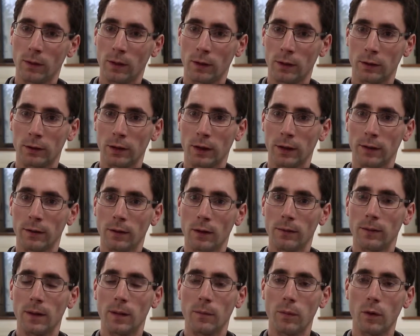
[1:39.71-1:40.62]
je
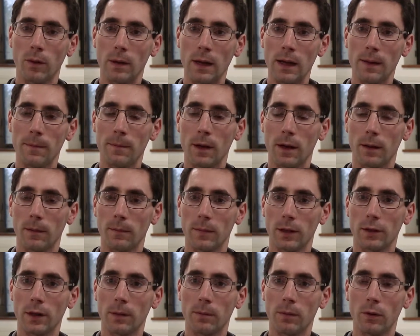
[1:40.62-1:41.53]
résolve un problème,
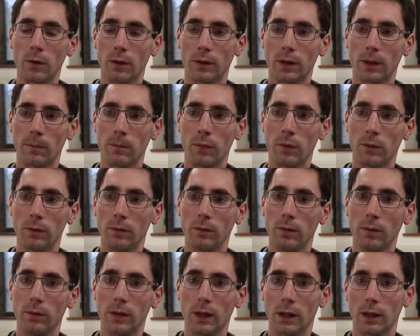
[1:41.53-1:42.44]
mais j'apporte un
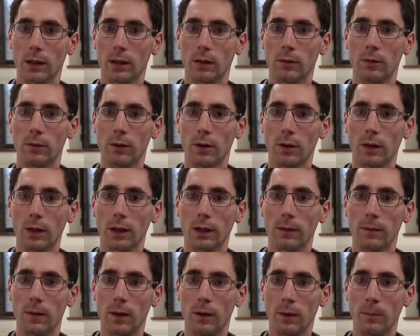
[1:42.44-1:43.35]
produit aux agriculteurs
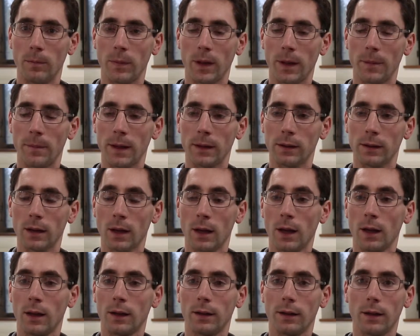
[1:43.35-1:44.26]
qui va leur permettre
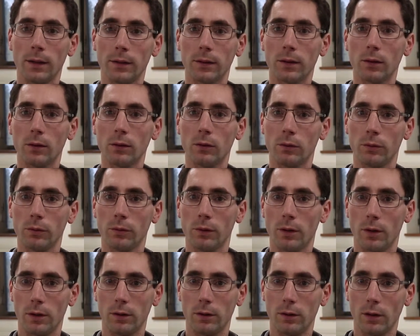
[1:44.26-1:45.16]
d'un seul coup
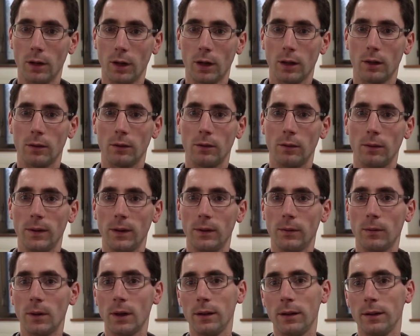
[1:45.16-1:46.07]
d'œil de
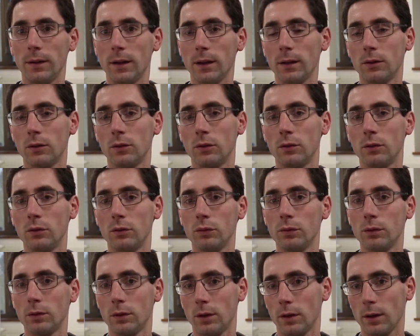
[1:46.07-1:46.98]
visualiser
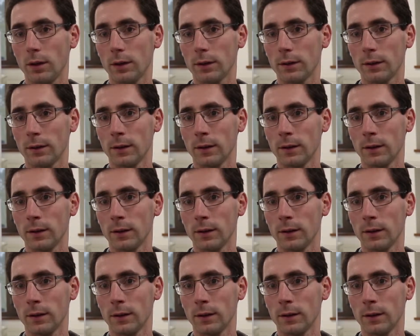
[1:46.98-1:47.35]
toute leur,